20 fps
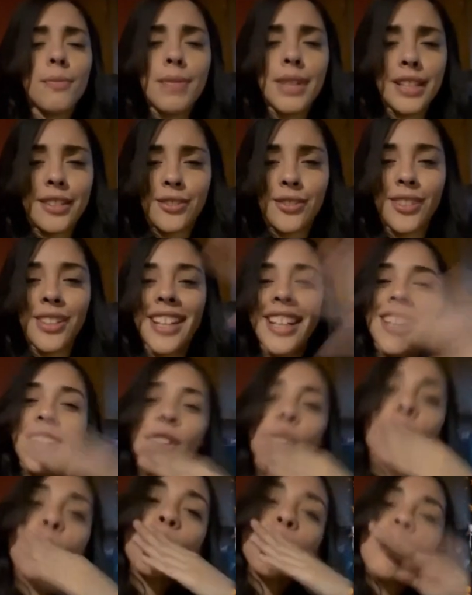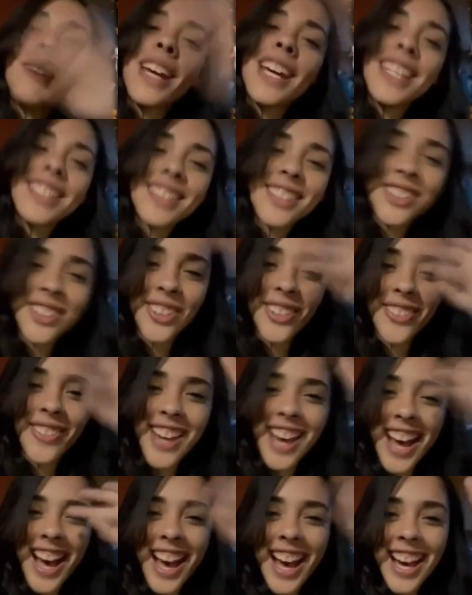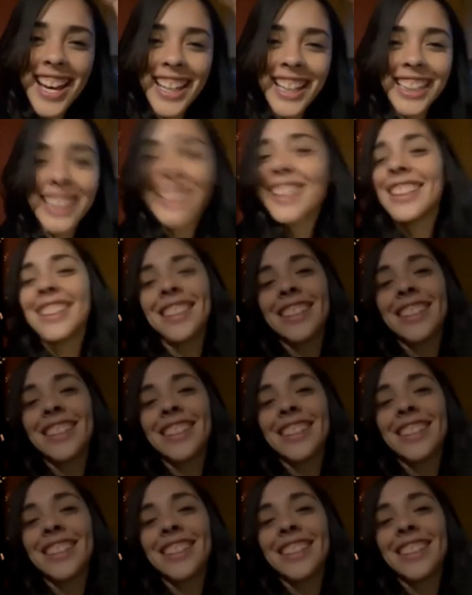y un beso. Beso, bye.